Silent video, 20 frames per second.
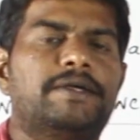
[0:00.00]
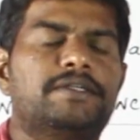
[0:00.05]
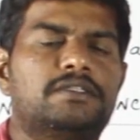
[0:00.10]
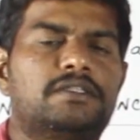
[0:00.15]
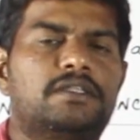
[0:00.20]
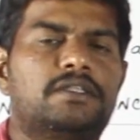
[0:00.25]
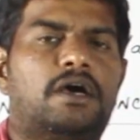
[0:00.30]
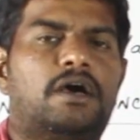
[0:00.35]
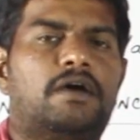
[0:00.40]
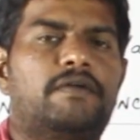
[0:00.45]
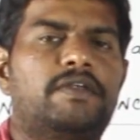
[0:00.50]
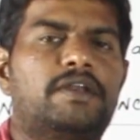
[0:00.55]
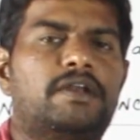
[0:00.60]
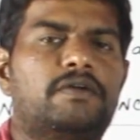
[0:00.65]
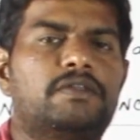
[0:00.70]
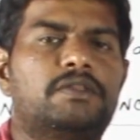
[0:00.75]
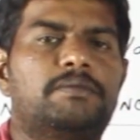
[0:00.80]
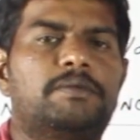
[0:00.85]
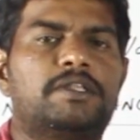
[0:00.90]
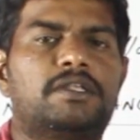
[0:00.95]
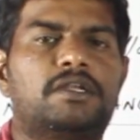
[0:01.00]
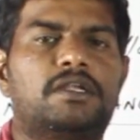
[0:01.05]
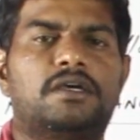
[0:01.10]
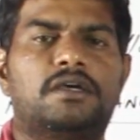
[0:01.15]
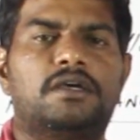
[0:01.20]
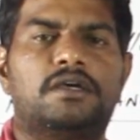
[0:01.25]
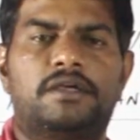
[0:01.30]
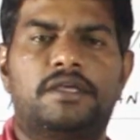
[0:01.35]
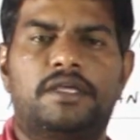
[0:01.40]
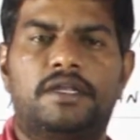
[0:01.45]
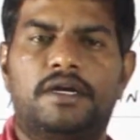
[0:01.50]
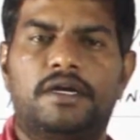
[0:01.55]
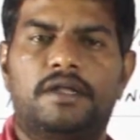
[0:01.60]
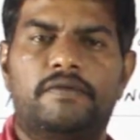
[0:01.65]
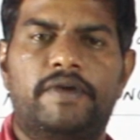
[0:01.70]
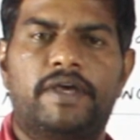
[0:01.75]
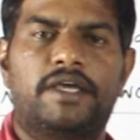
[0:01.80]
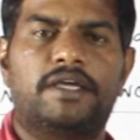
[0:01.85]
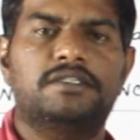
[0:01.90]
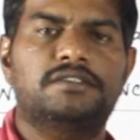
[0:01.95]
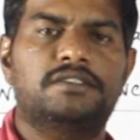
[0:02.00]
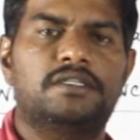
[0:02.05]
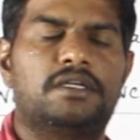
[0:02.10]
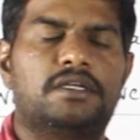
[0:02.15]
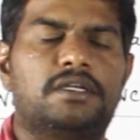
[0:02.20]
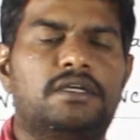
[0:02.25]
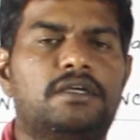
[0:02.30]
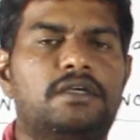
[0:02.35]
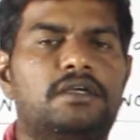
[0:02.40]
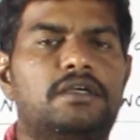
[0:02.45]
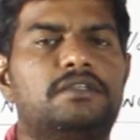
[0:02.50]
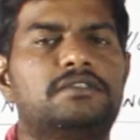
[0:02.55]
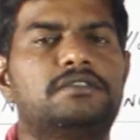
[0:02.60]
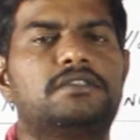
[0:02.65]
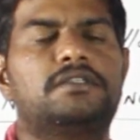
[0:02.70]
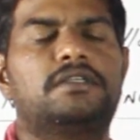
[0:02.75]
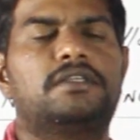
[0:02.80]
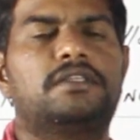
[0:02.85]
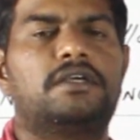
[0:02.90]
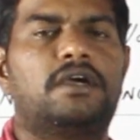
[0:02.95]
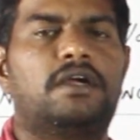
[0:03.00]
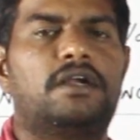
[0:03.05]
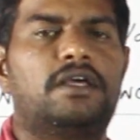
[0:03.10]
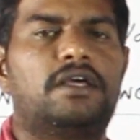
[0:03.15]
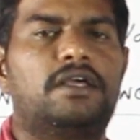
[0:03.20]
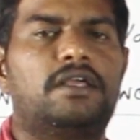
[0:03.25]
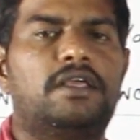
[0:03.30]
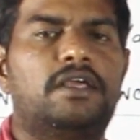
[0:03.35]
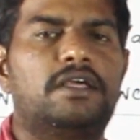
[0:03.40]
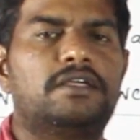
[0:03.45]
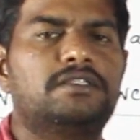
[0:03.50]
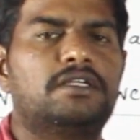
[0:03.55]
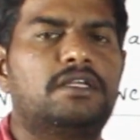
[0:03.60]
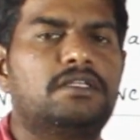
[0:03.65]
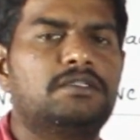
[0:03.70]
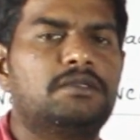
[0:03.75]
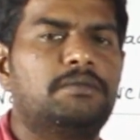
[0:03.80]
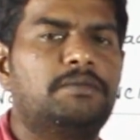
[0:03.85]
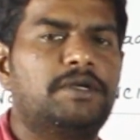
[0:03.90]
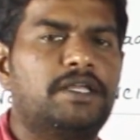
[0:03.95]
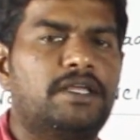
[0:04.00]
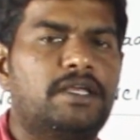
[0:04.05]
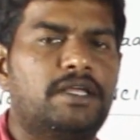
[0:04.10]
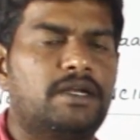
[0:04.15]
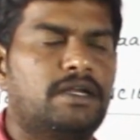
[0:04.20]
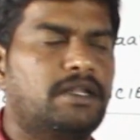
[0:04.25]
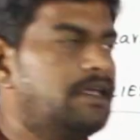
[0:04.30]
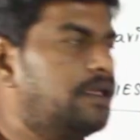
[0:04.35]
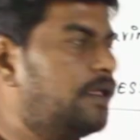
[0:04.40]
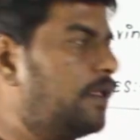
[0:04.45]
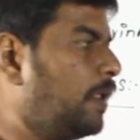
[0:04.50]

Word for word: ஸோ இந்த ஆவினில் வந்து பார்த்தீங்கன்னா என்னென்ன வேகன்சி இருக்குது இது இதுக்கான ஏஜ் எலிஜிபிலிட்டி என்ன